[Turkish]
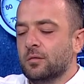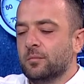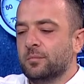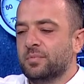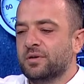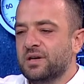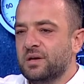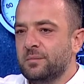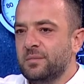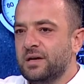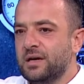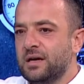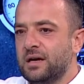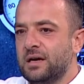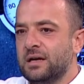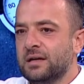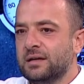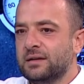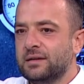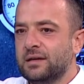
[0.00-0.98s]

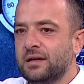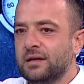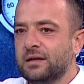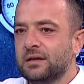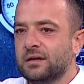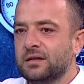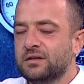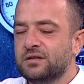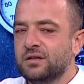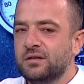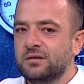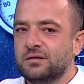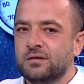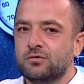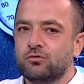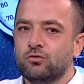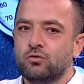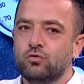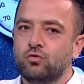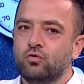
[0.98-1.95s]
Premier Lig'den geçen
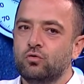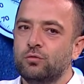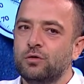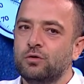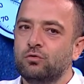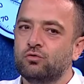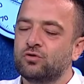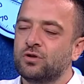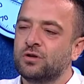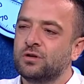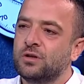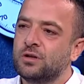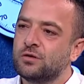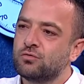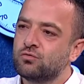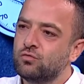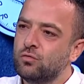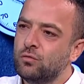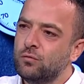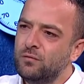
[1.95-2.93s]
sezon küme düşen
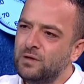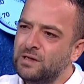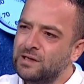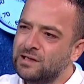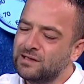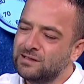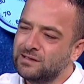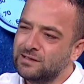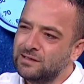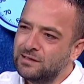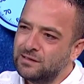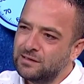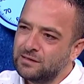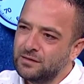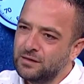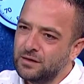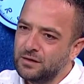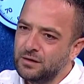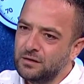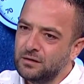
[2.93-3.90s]
Aston Villa'nın
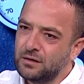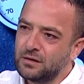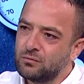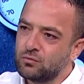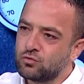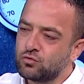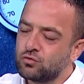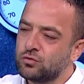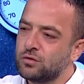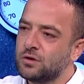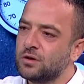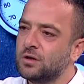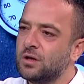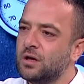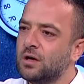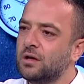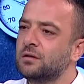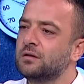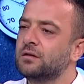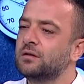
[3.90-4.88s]
yayın havuzundan
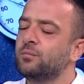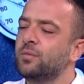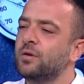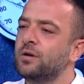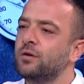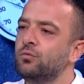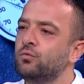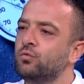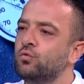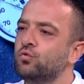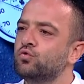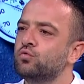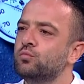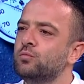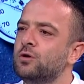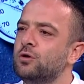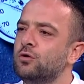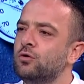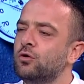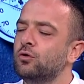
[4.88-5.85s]
aldığı pay 100
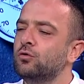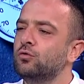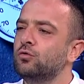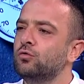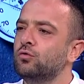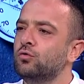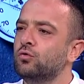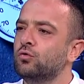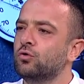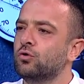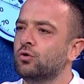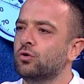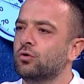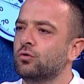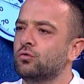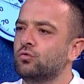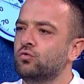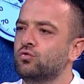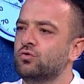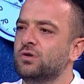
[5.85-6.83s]
milyon
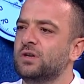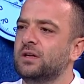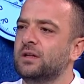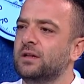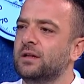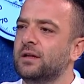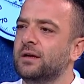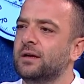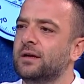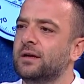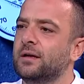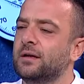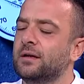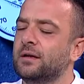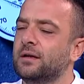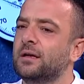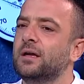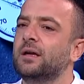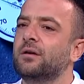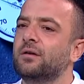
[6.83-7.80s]
euro düzeyinde.
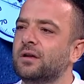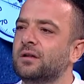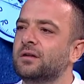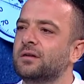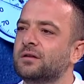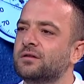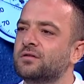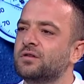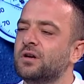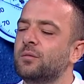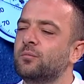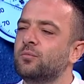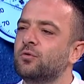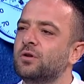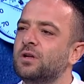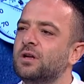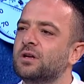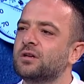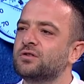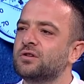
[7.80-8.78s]
Evet.
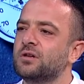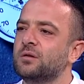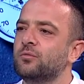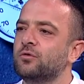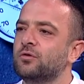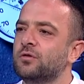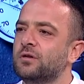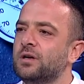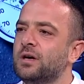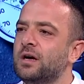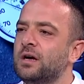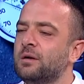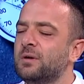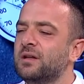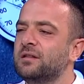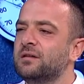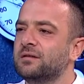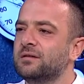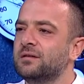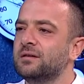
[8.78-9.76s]
Şampiyonlar şampiyonu Real
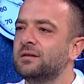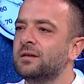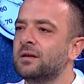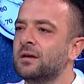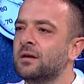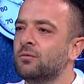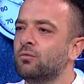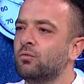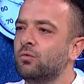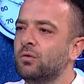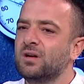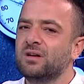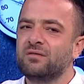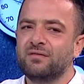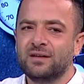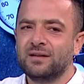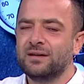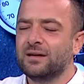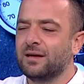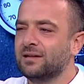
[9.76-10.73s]
Madrid'in
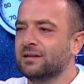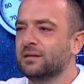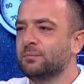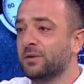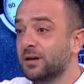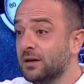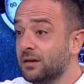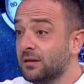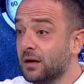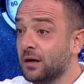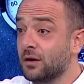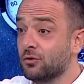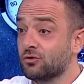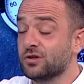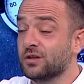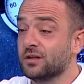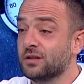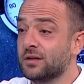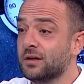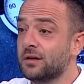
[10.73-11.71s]
UEFA'nın aldığı payın daha
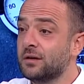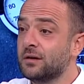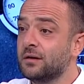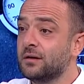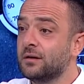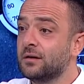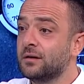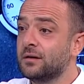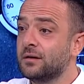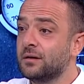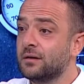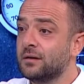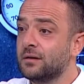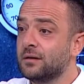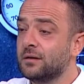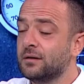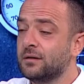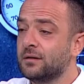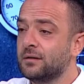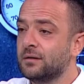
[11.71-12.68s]
üzerinde.
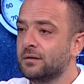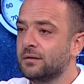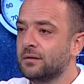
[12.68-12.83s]
M NBA